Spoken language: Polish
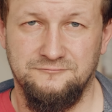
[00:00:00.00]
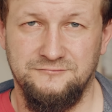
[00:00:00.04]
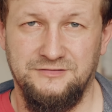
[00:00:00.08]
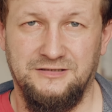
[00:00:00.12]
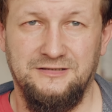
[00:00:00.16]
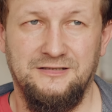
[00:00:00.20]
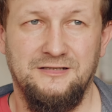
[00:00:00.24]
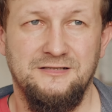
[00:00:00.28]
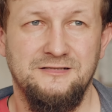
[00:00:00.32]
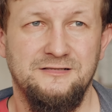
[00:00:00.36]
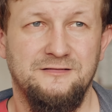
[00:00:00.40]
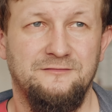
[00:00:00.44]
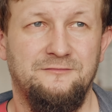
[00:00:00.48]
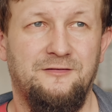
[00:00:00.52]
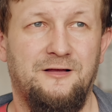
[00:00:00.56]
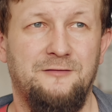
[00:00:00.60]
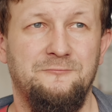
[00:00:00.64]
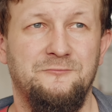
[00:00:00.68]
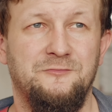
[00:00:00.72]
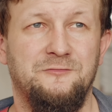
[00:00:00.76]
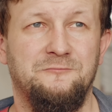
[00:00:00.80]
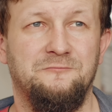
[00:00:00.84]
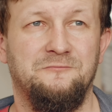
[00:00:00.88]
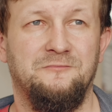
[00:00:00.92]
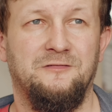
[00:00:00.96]
Nie
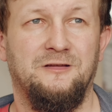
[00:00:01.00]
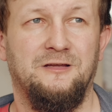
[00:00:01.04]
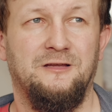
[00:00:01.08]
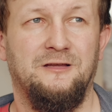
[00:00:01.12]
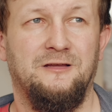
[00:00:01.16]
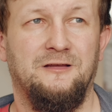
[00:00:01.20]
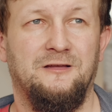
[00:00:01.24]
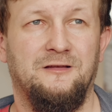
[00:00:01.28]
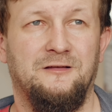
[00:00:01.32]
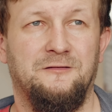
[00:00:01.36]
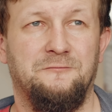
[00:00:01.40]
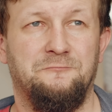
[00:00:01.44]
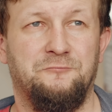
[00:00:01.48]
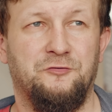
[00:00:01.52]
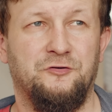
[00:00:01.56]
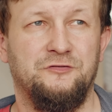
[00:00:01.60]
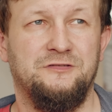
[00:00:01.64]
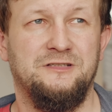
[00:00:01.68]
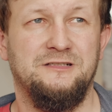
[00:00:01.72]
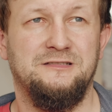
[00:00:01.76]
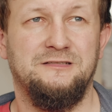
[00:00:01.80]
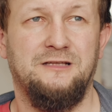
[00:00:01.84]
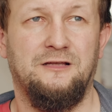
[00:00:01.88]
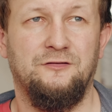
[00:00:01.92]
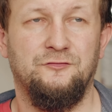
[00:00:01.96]
nazywamy
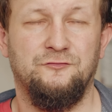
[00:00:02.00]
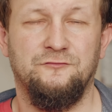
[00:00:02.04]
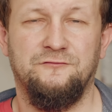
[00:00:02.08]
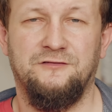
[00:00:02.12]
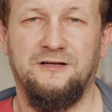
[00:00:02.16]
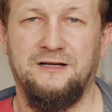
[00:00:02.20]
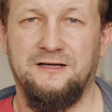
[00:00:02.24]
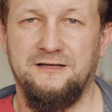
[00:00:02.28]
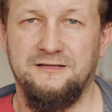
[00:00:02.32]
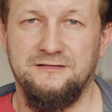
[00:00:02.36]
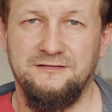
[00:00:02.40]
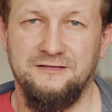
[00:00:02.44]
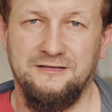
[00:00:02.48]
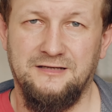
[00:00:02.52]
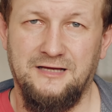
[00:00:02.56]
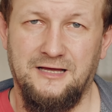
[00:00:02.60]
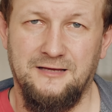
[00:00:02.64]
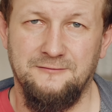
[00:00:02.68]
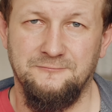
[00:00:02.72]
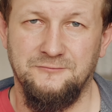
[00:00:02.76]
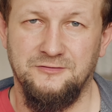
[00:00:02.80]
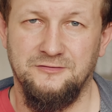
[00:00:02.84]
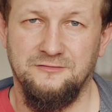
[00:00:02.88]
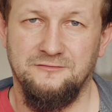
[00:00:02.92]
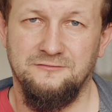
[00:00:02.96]
protestantów
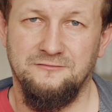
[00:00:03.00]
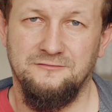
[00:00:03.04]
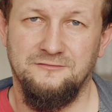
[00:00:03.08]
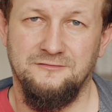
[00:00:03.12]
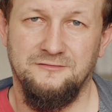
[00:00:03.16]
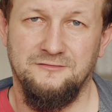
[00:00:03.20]
heretykami.